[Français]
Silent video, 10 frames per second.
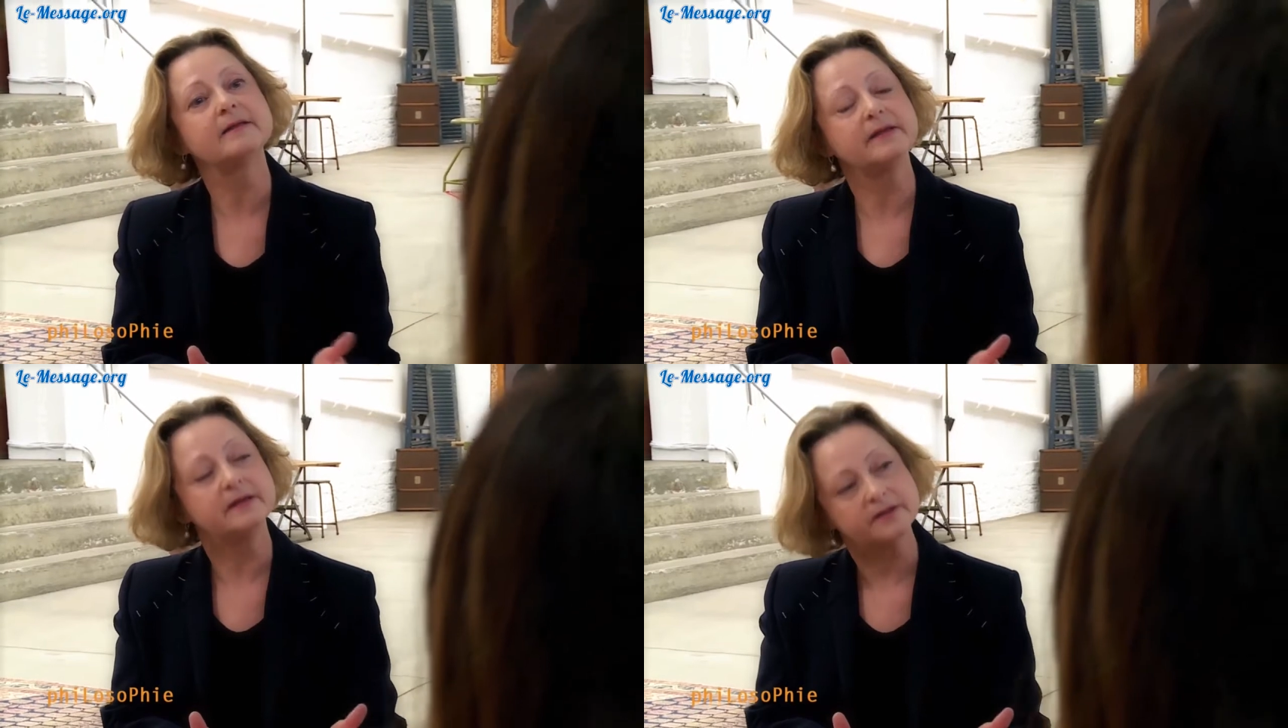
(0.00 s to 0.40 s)

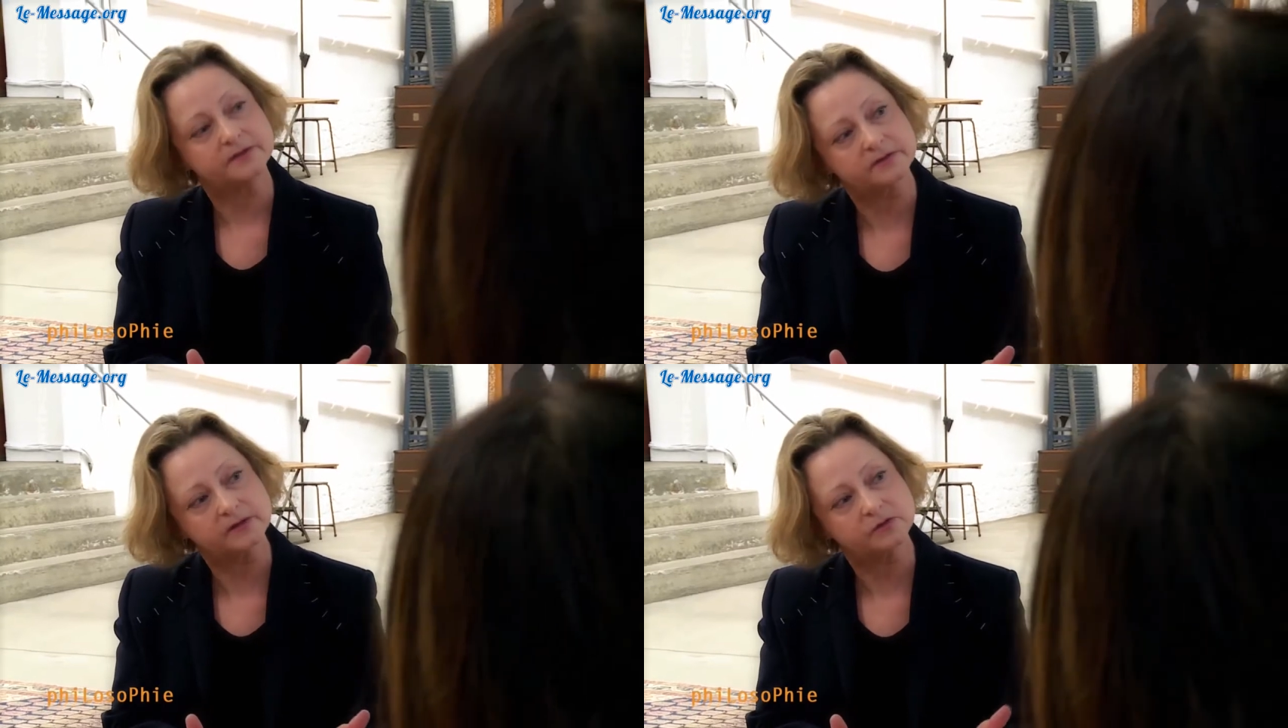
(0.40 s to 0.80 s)

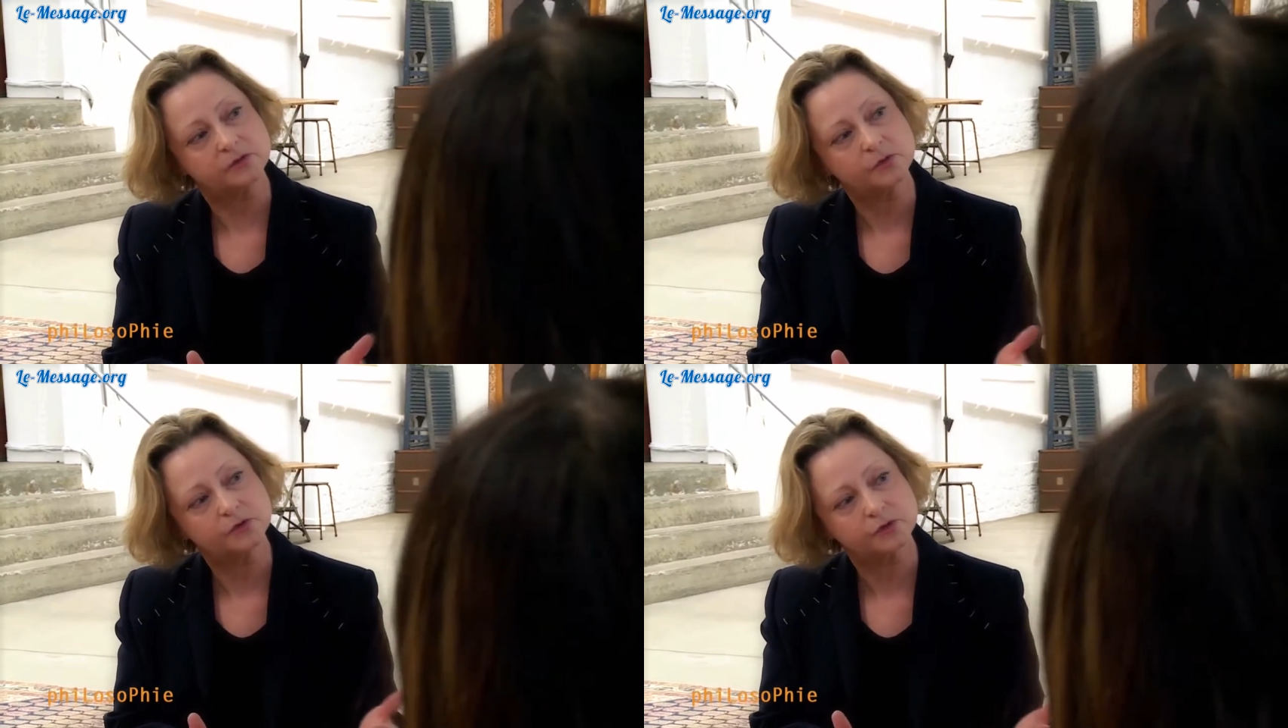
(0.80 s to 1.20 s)
illicite
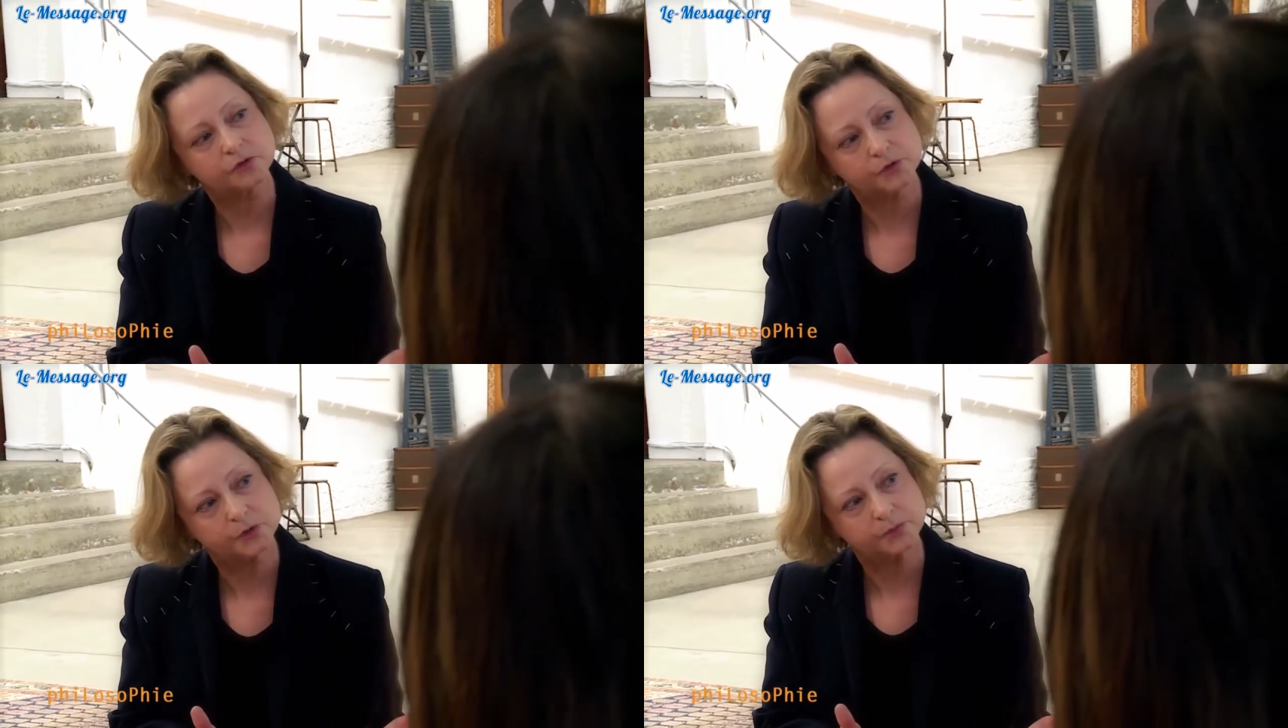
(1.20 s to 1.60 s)
ou
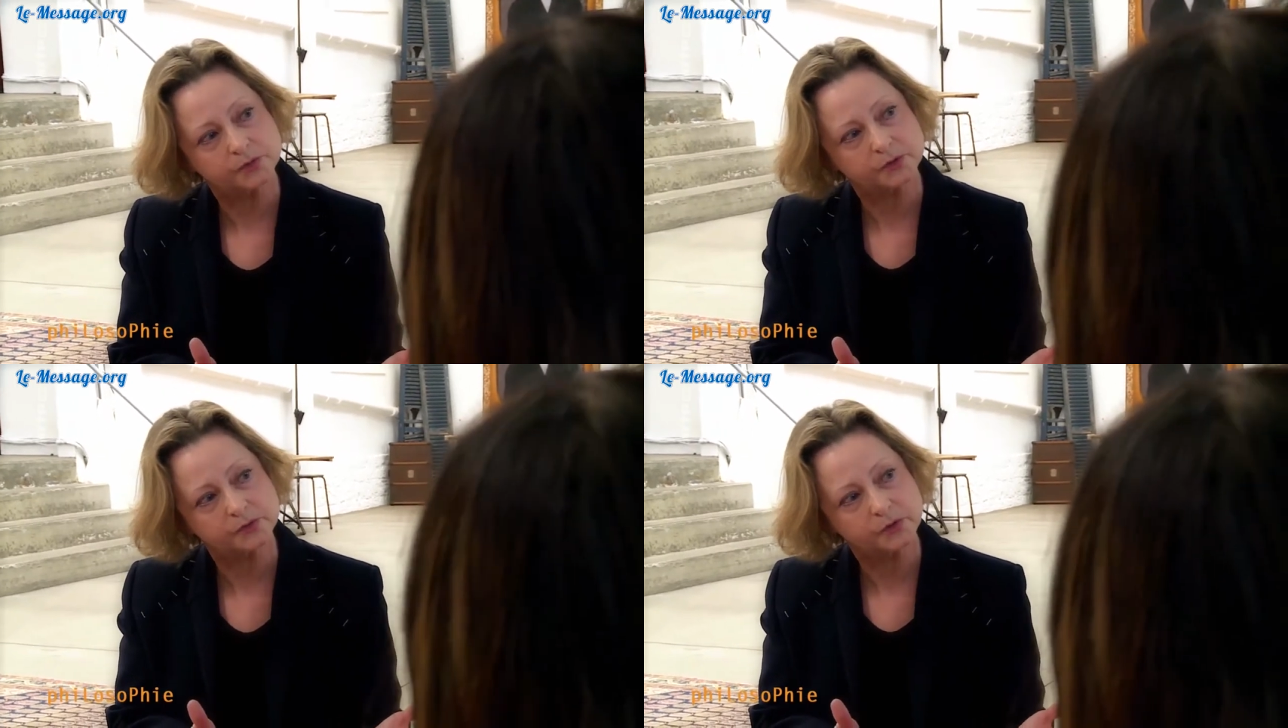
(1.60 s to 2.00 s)
dangereux pour
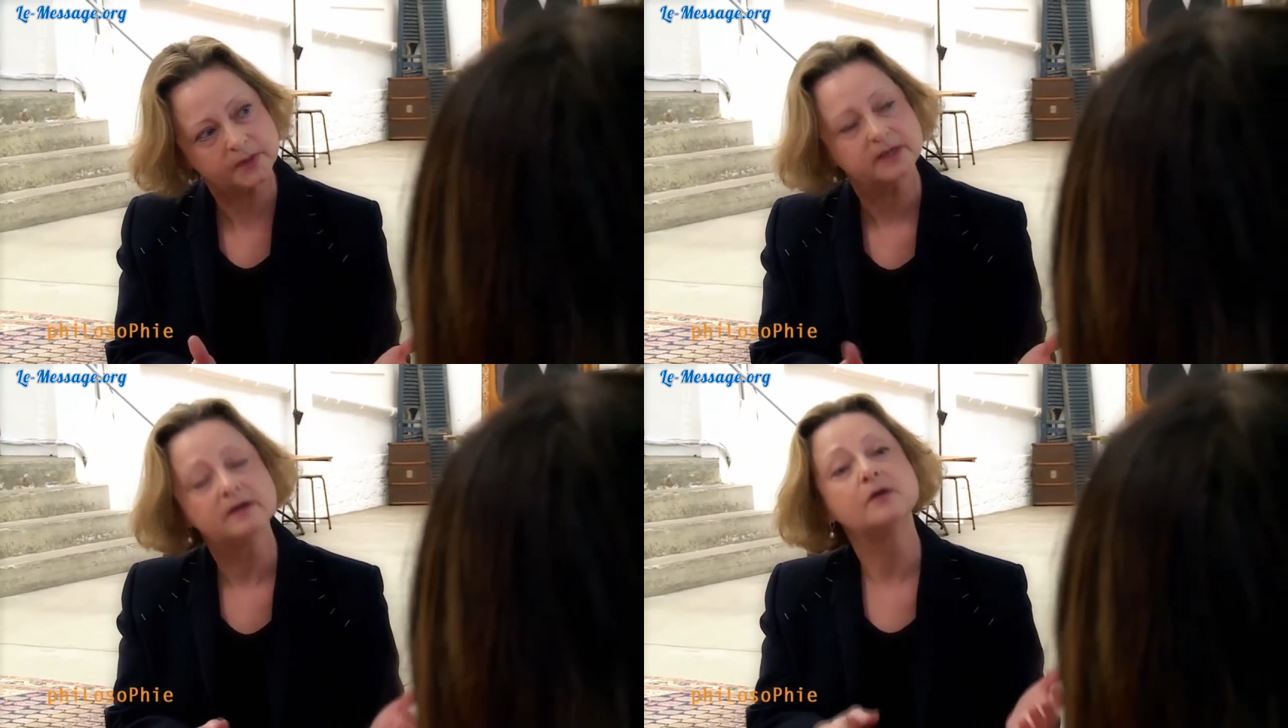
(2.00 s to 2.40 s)
autrui